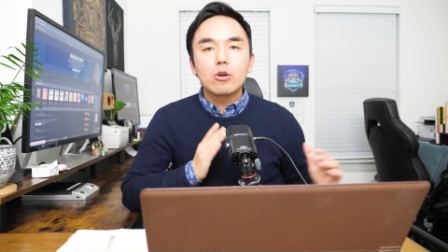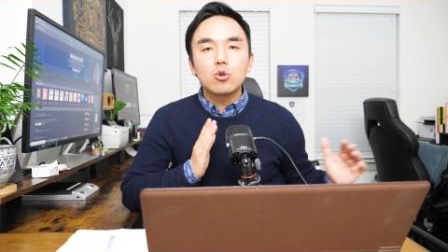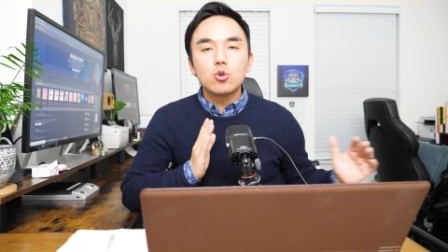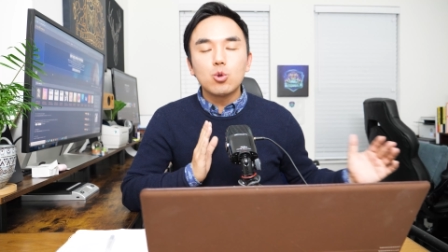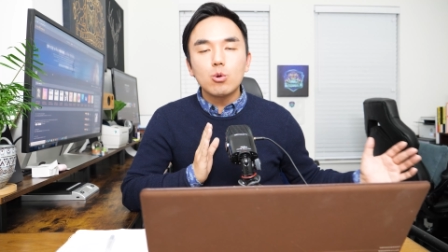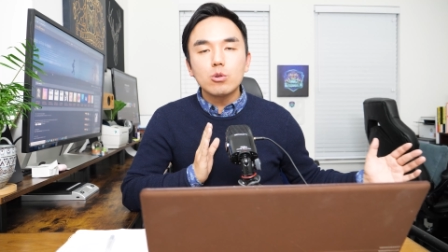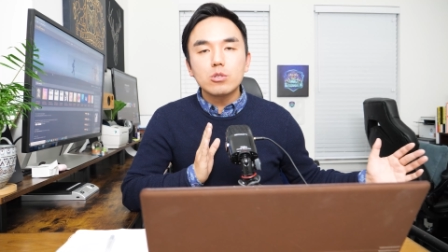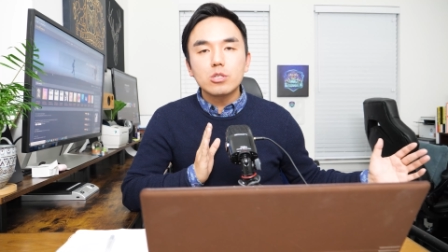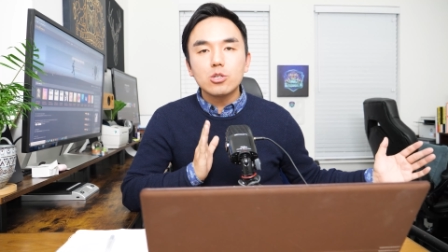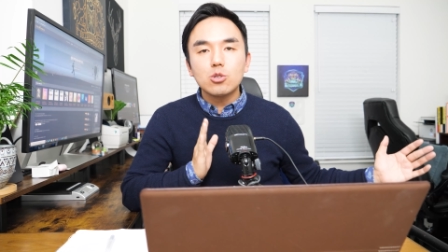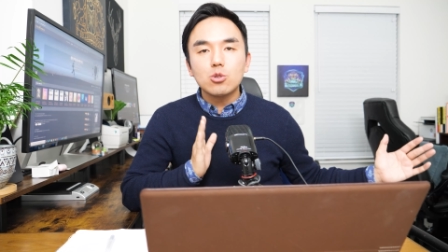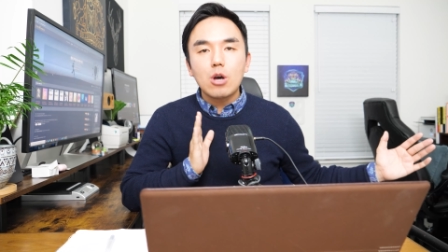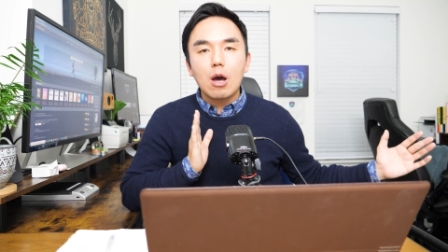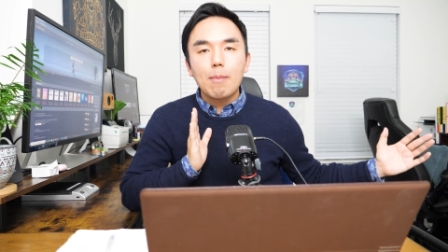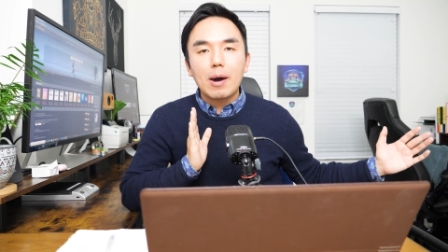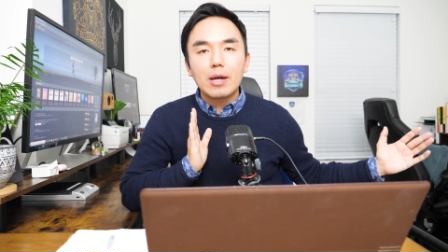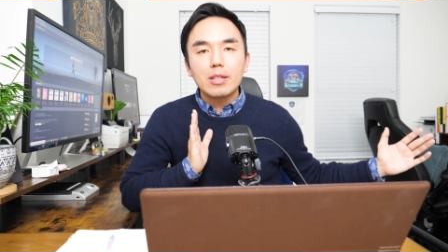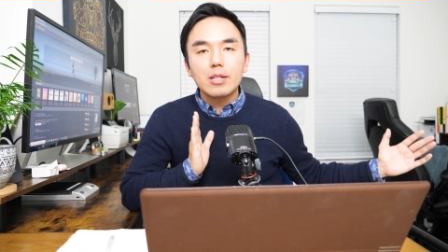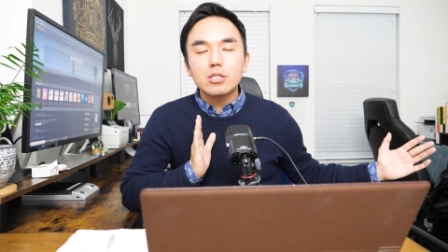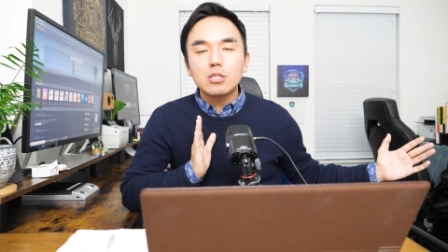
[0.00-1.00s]
구독자 수가
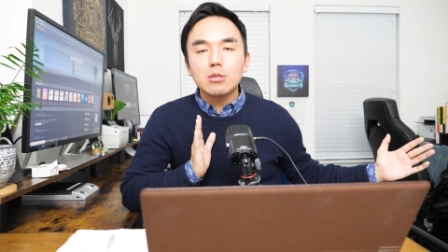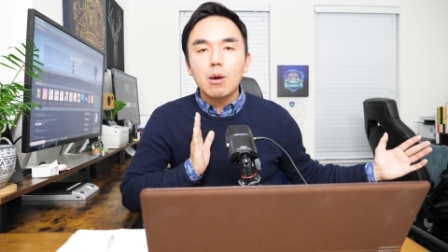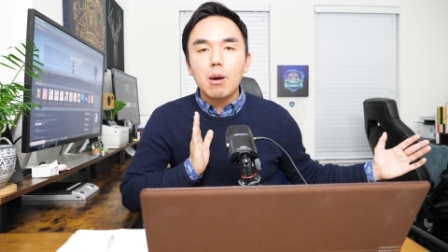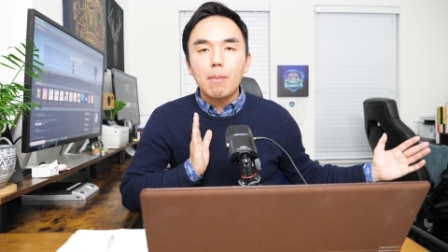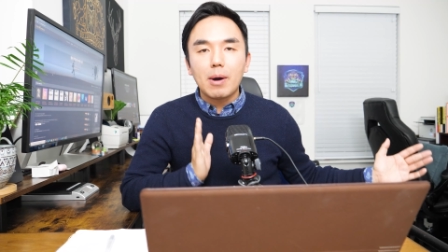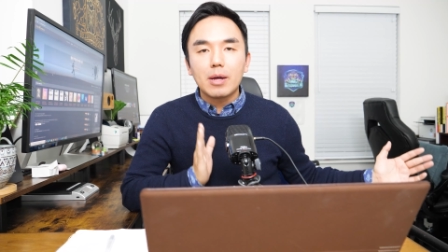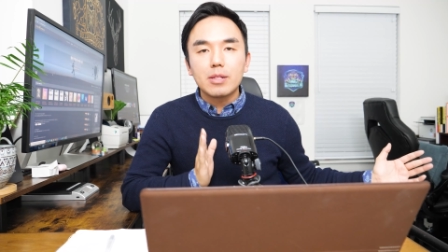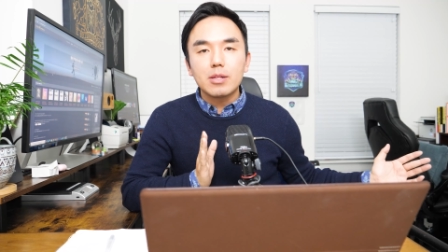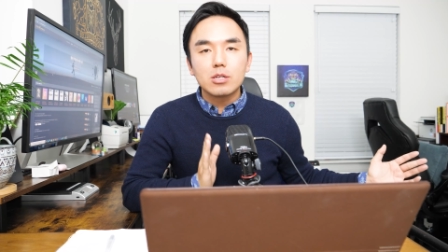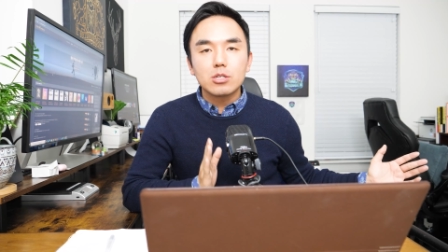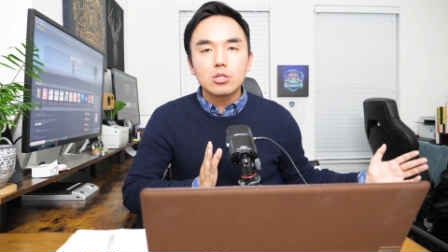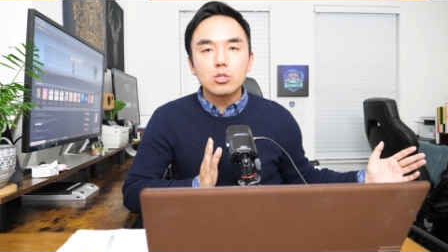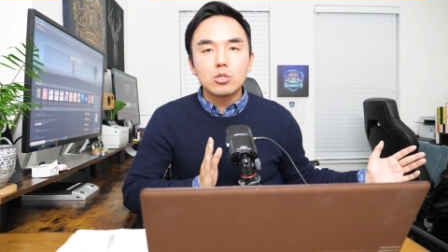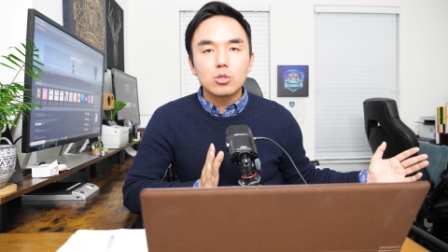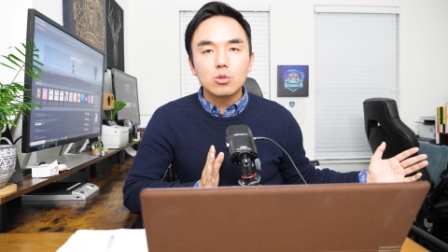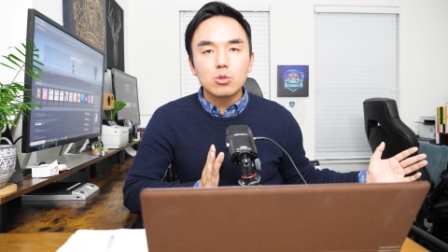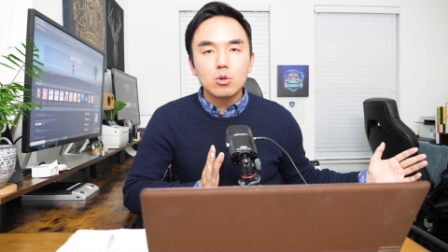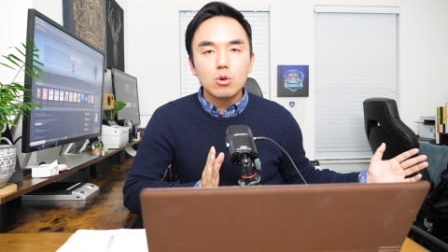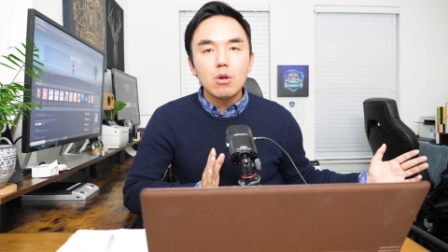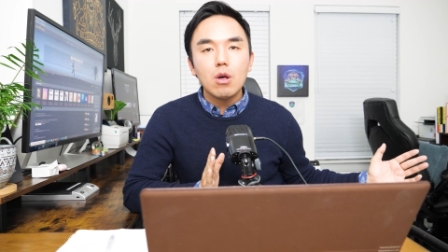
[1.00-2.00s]
많아지면
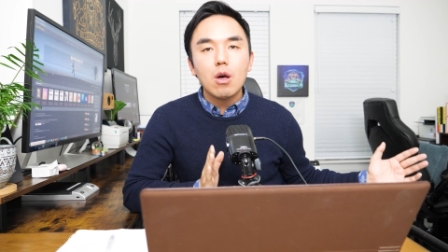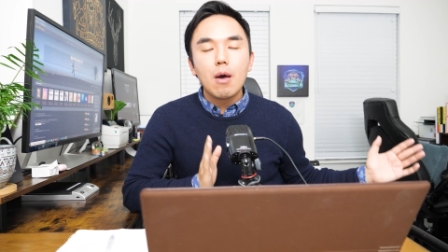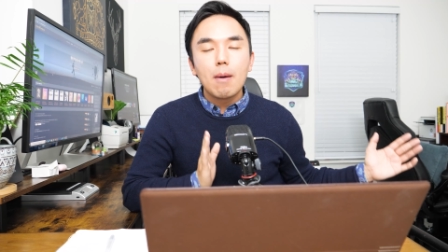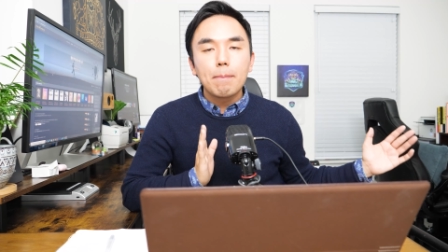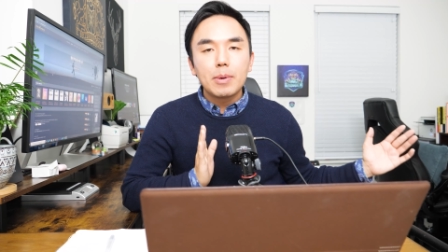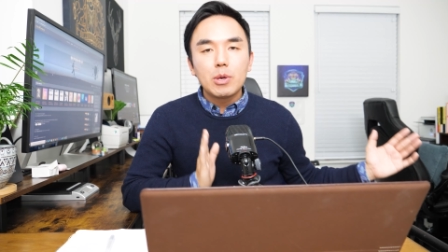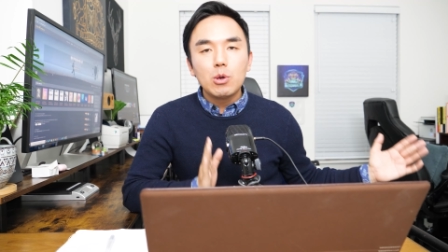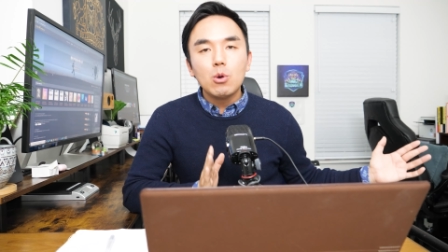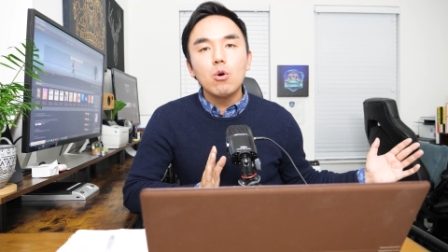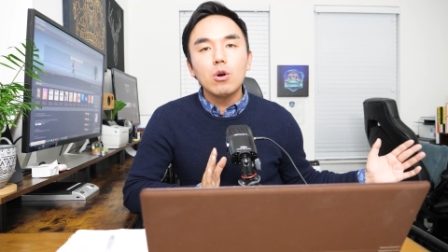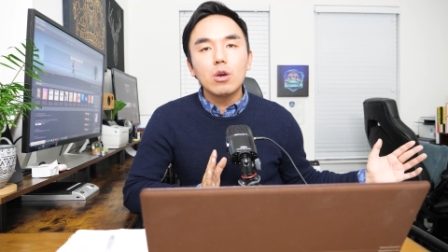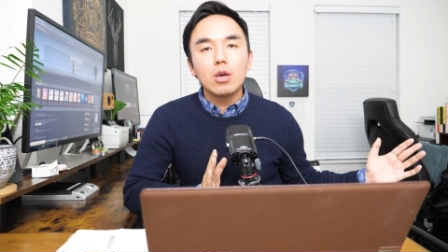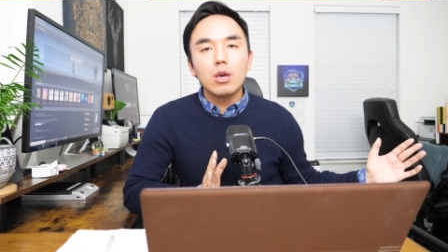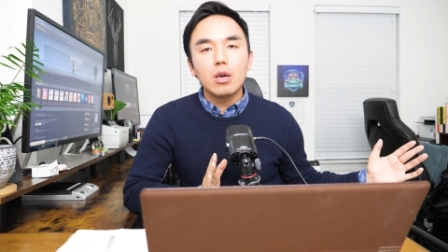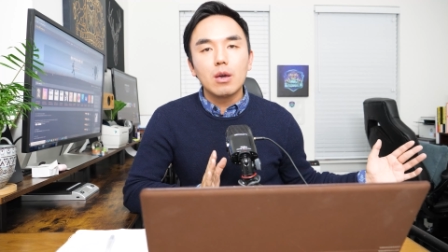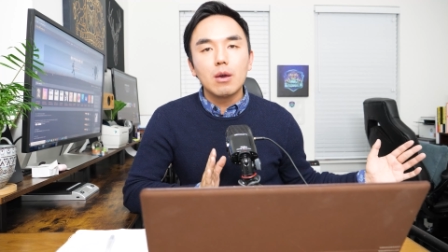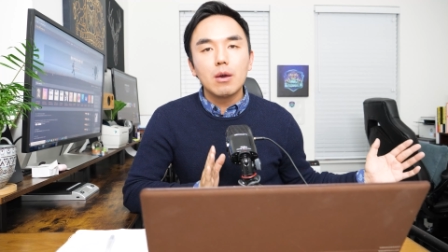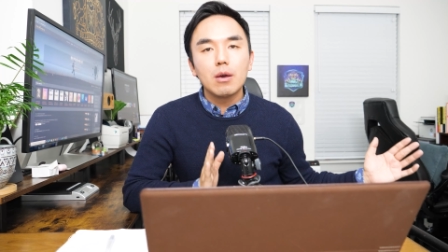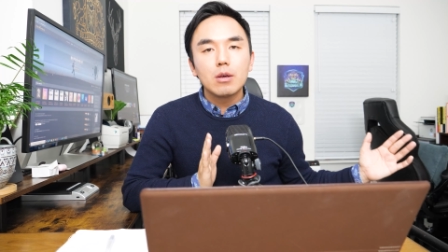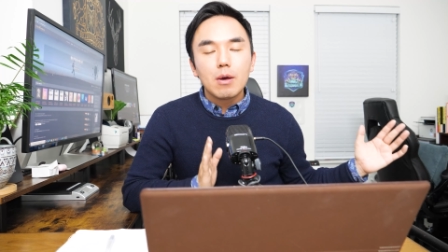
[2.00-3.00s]
많아질수록
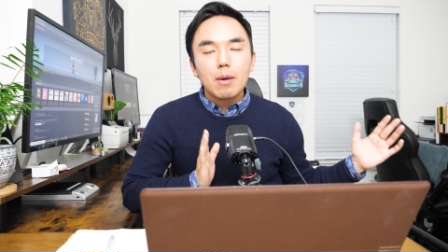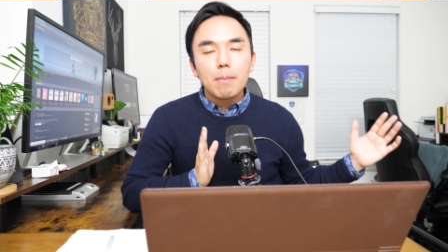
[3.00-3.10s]
비용이